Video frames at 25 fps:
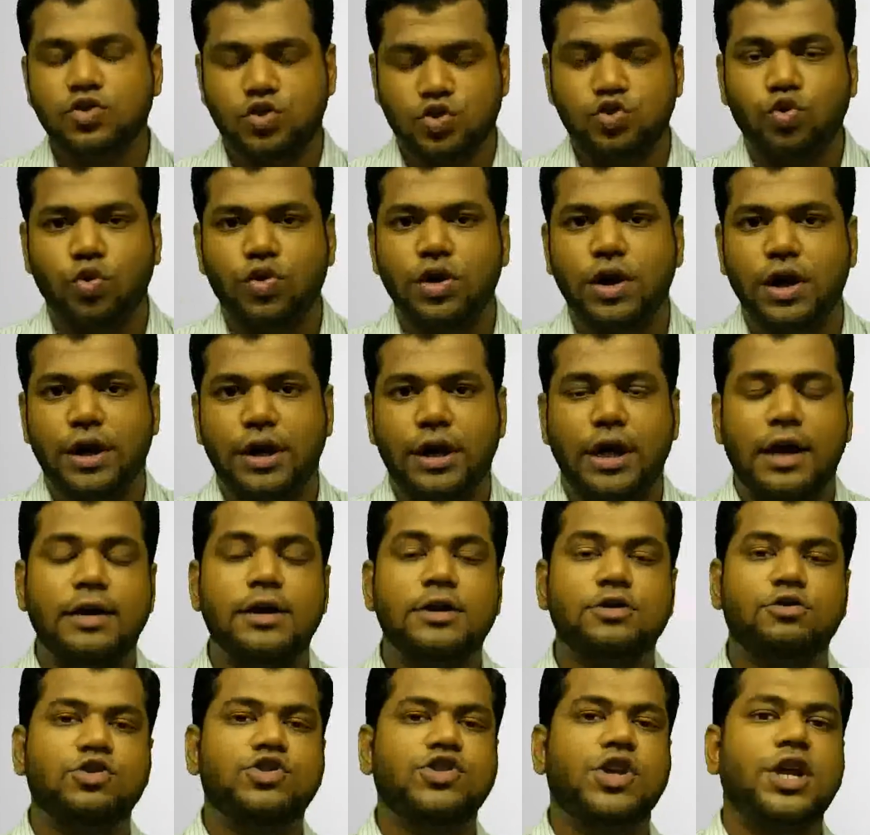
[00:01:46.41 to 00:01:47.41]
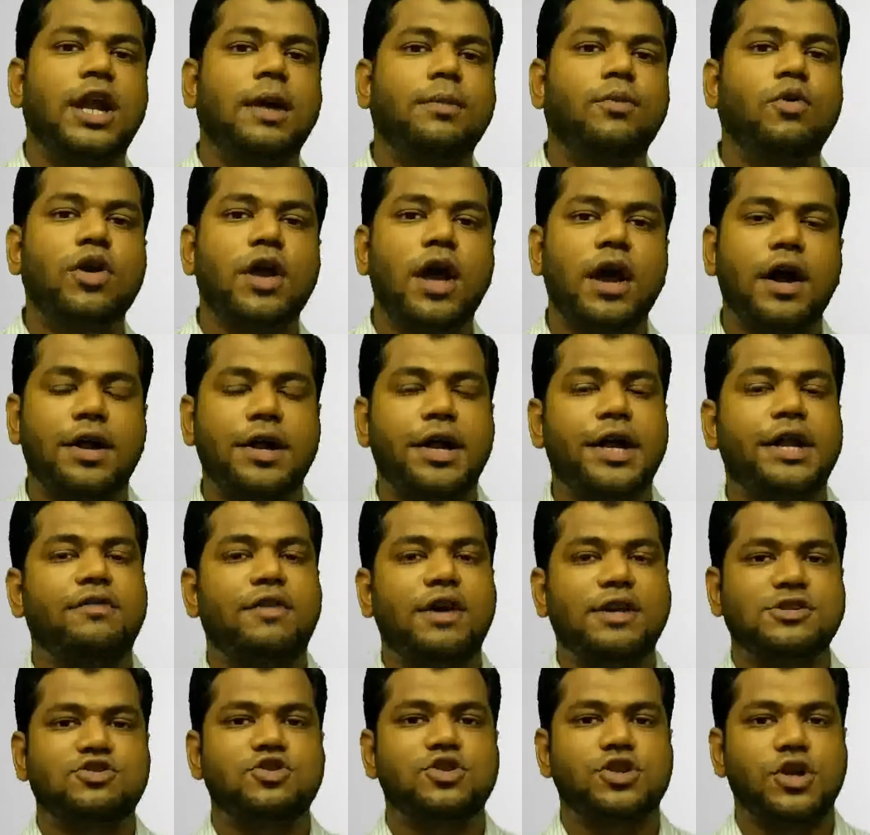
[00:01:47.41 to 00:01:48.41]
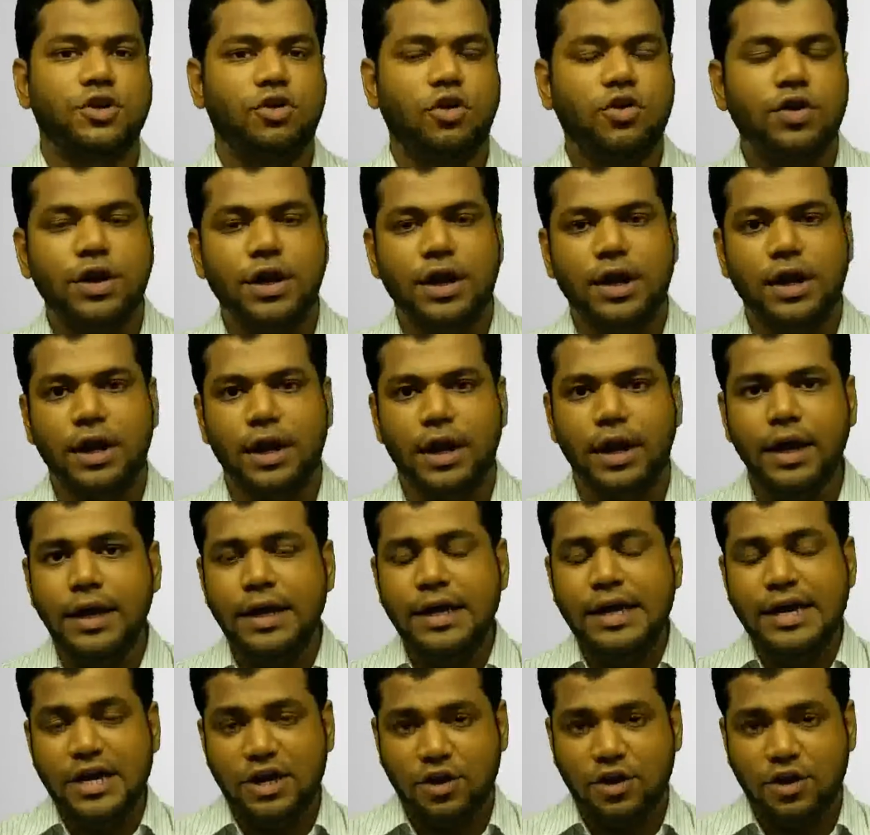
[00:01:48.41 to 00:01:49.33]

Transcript: स्टोर करना है तो उसके लिए आपको क्या करना है डिवाइस को टर्न ऑन कर लेना है